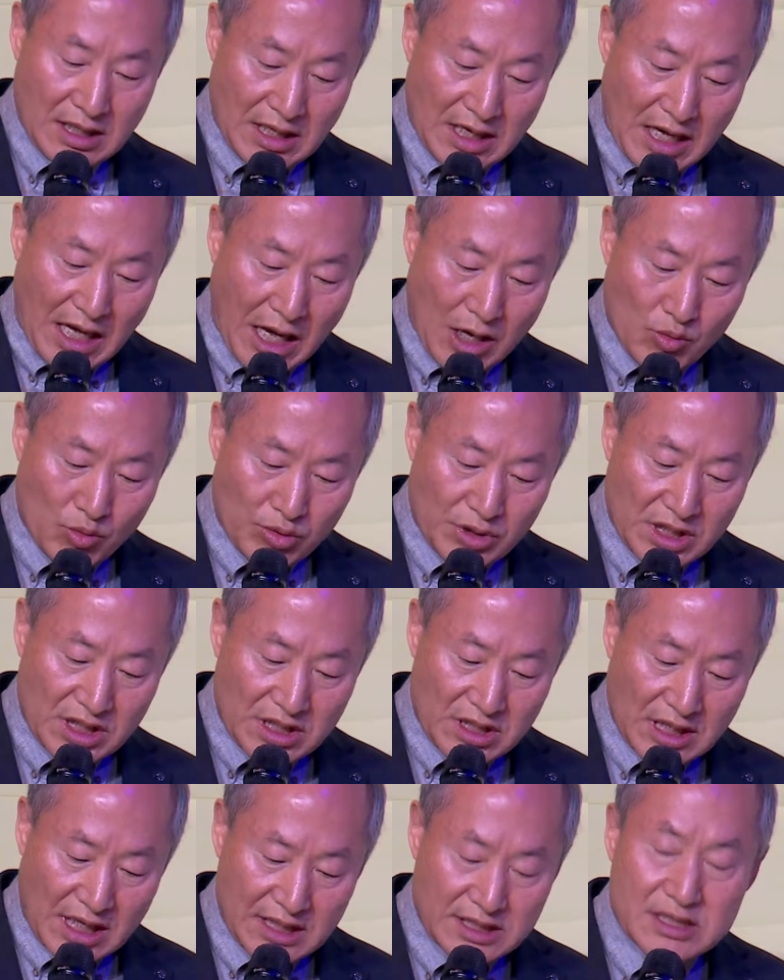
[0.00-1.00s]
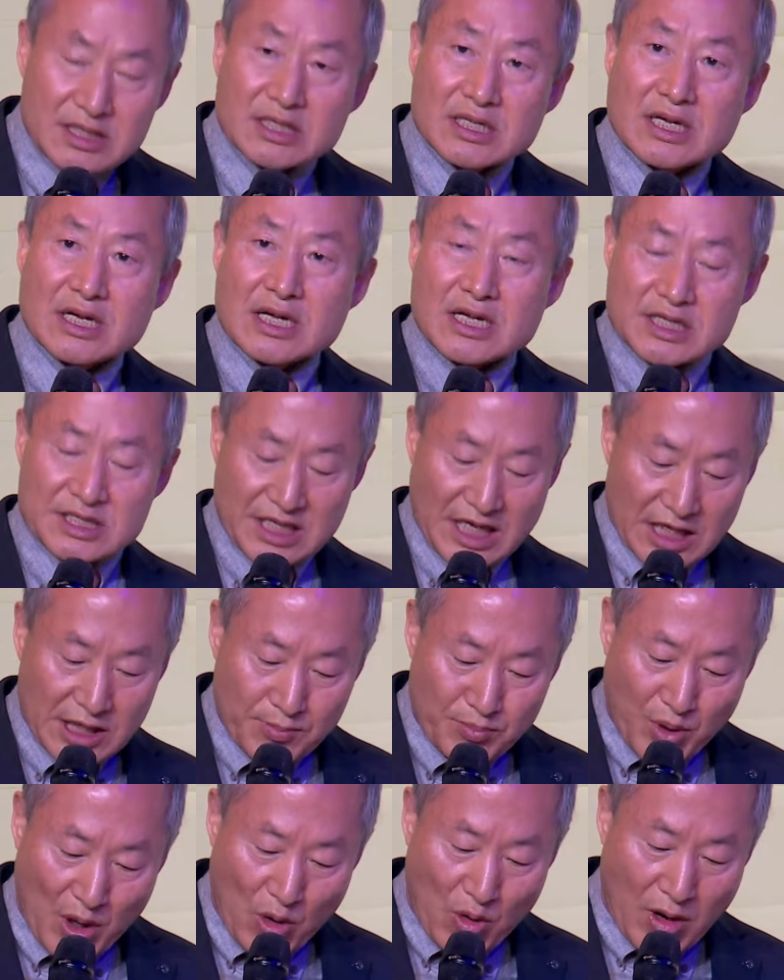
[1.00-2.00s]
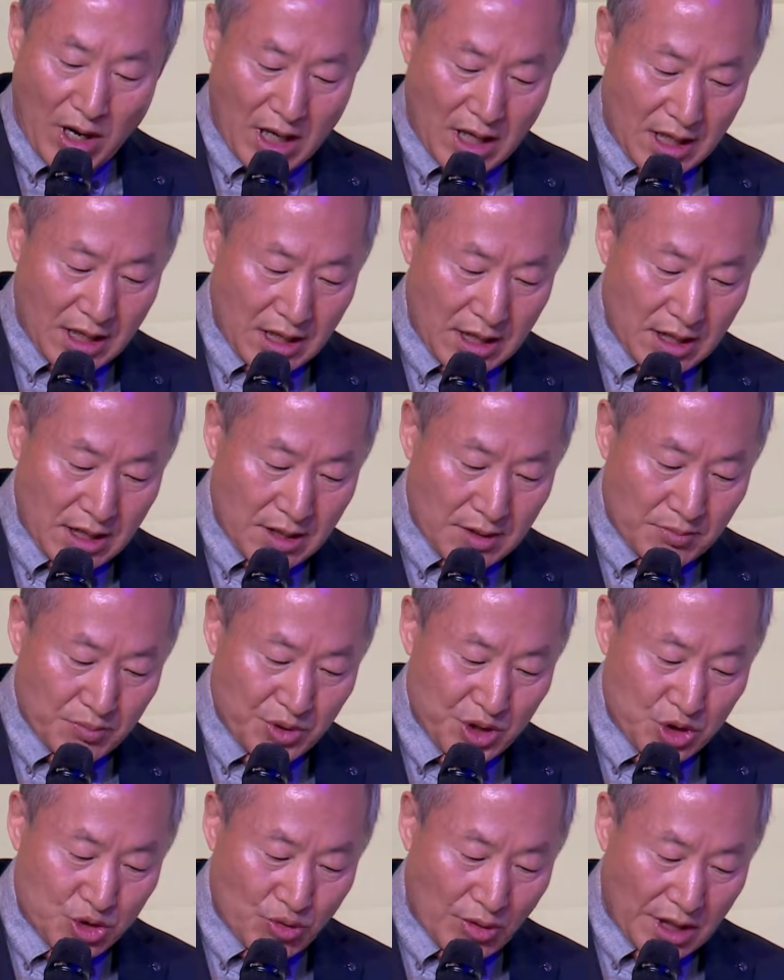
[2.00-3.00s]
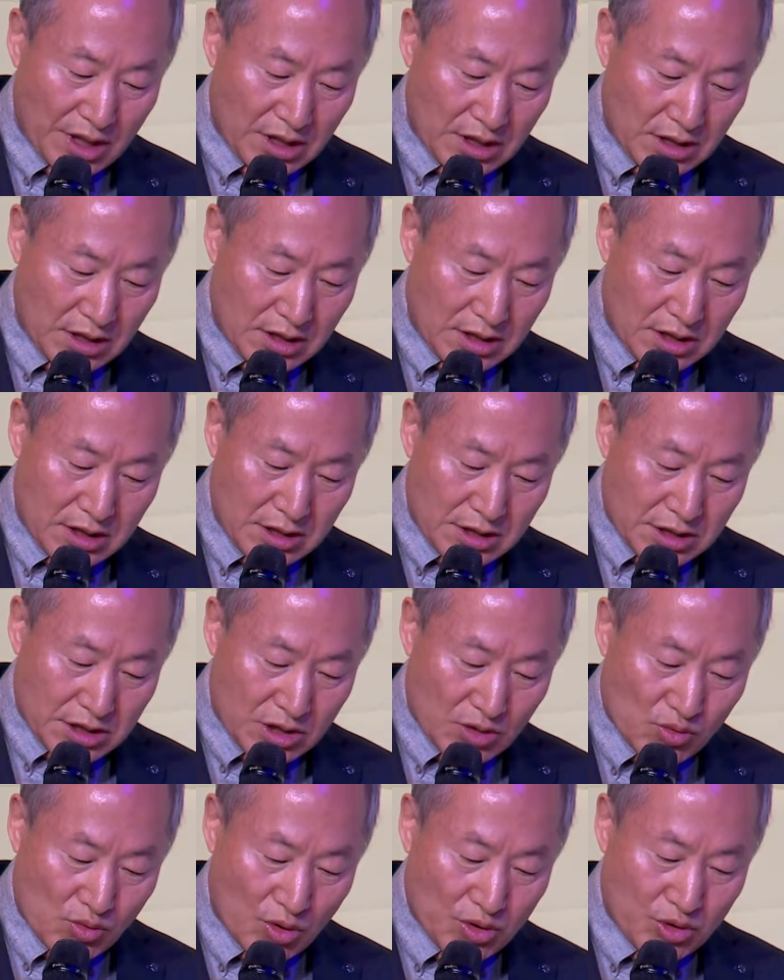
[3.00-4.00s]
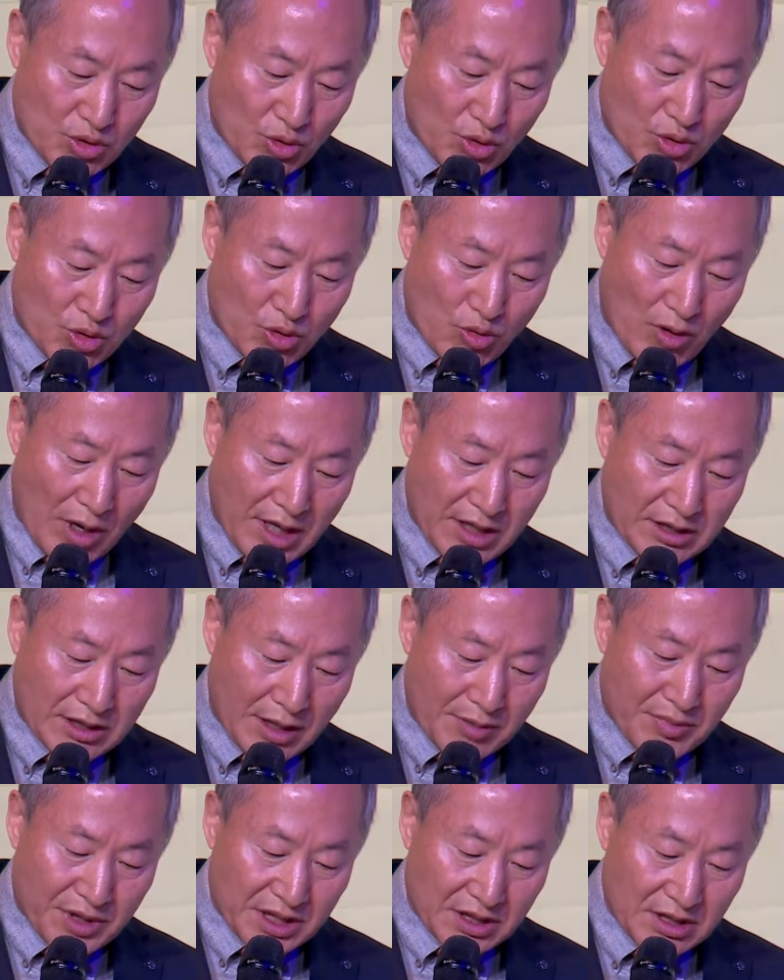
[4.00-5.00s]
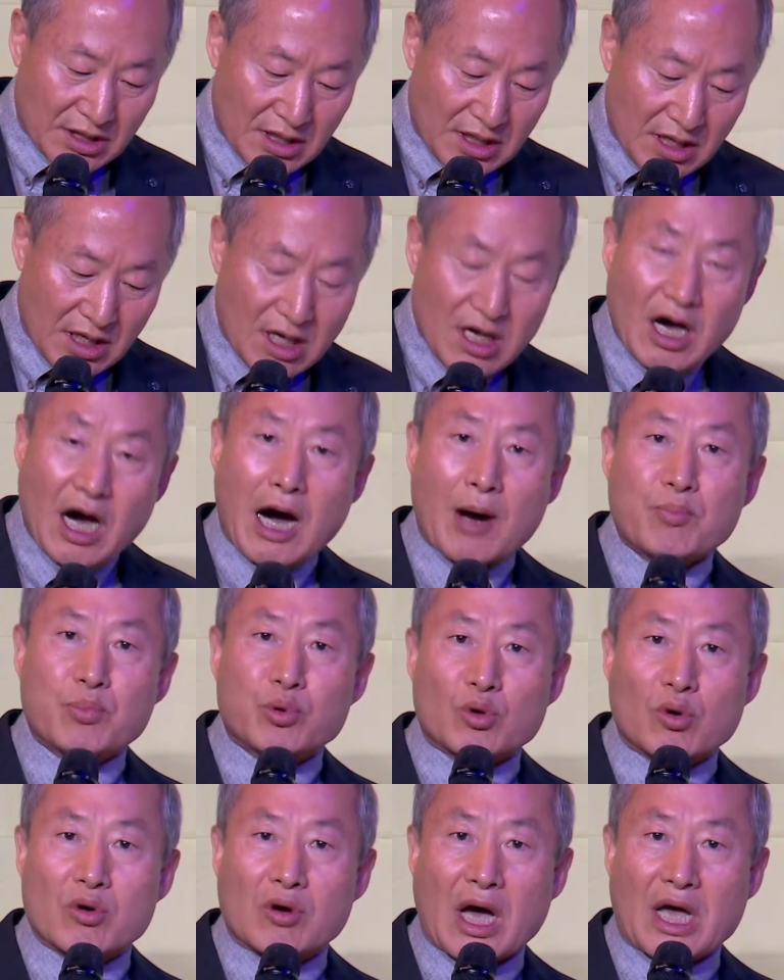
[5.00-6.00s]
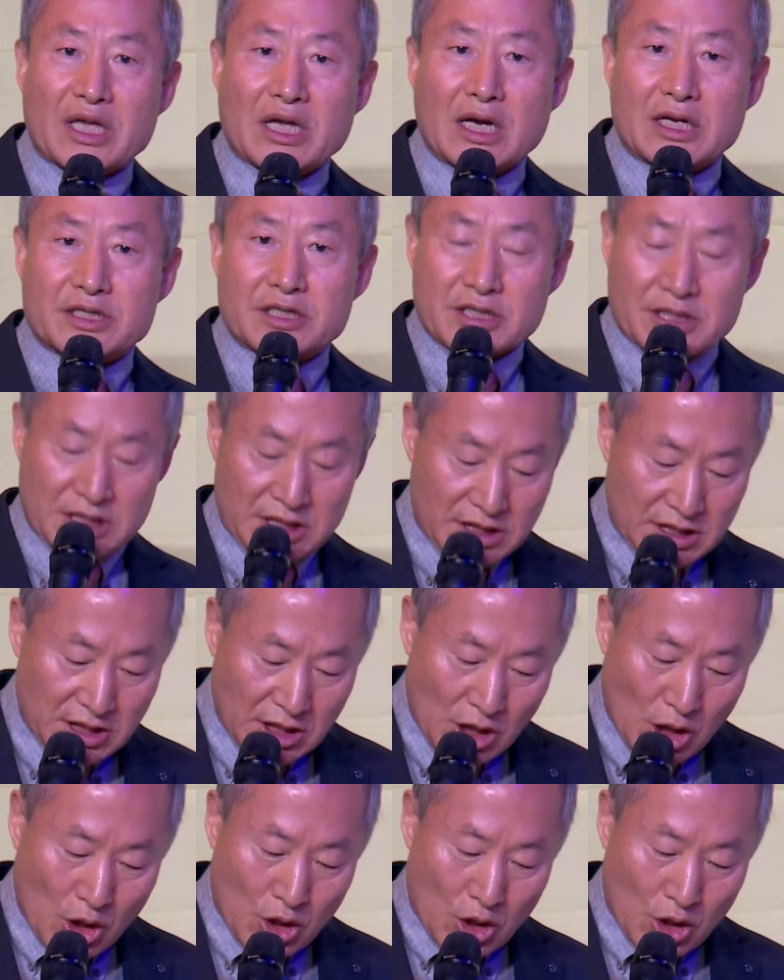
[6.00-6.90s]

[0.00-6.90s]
한국이 그간 산업화와 민주화를 성공적으로 이루고 하였다면 앞으로 가야 할 길이